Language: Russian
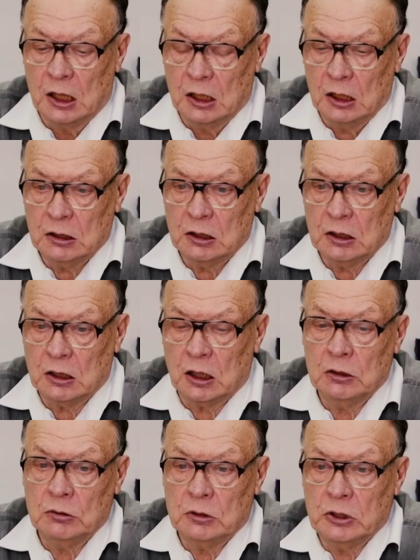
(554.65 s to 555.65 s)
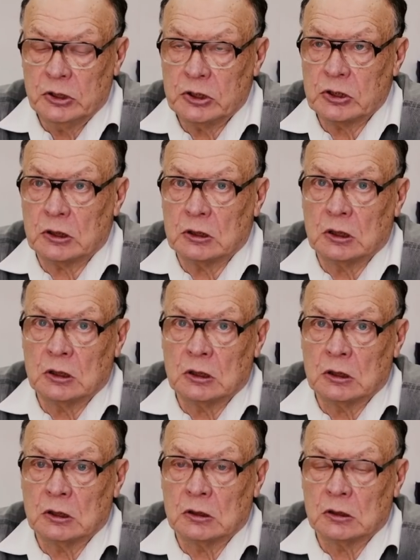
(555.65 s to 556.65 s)
Это одно из
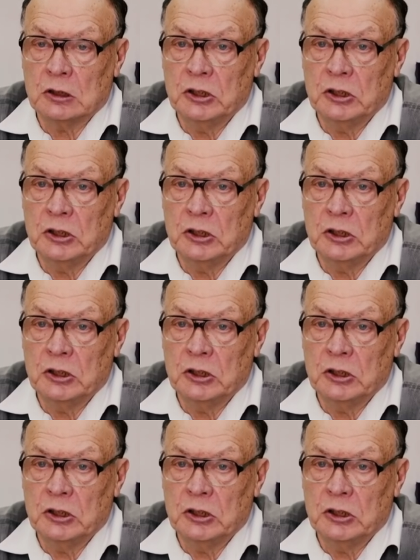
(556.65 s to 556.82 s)
э,